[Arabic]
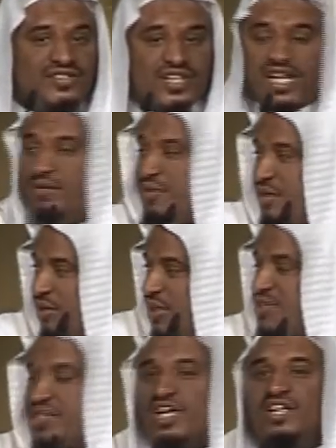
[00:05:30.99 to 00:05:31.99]
صغير مثل ولد
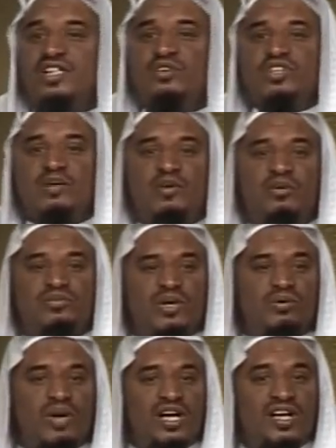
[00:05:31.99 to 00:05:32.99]
الصغير اللي تو جابوه
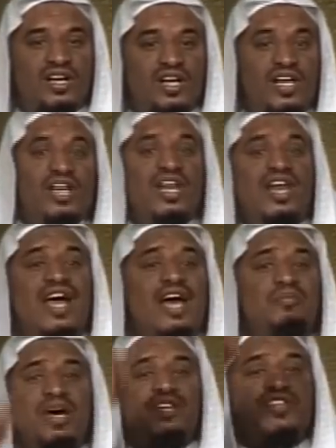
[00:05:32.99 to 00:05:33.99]
مطوع الى
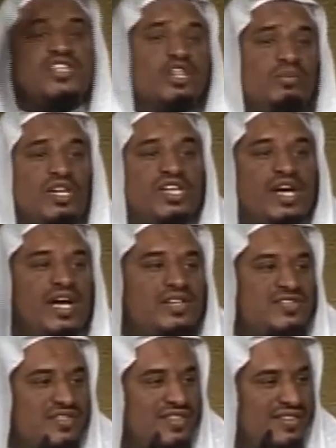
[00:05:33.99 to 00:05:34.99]
الان ما نسيت قبله
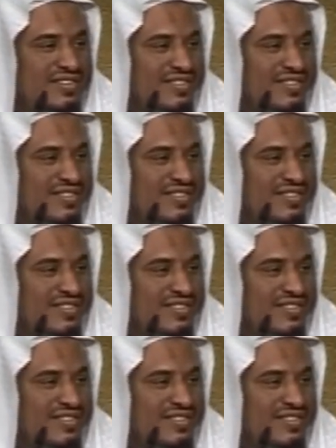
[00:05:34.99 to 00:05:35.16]
الراس